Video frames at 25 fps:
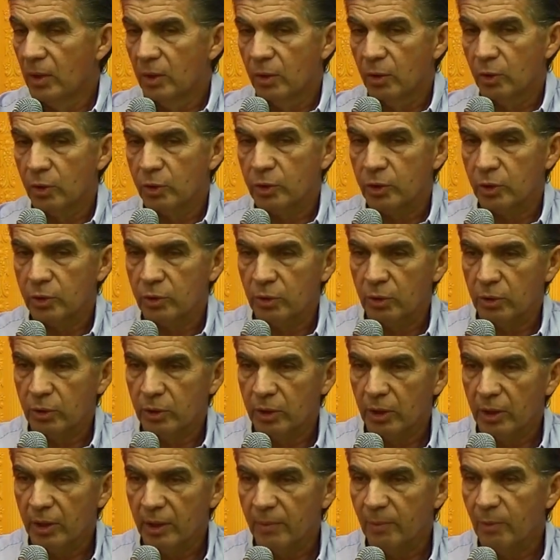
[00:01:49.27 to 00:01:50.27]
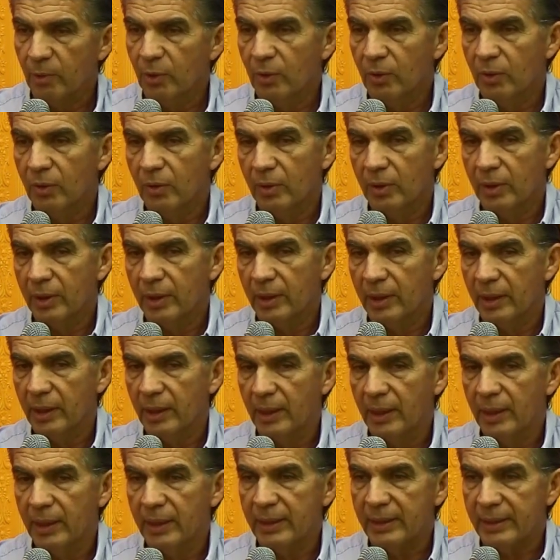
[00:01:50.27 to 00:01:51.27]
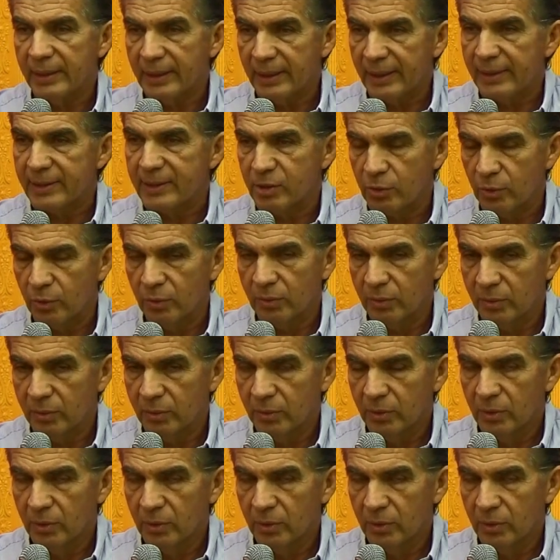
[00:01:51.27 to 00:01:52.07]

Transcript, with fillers: Nosotros tenemos el ingreso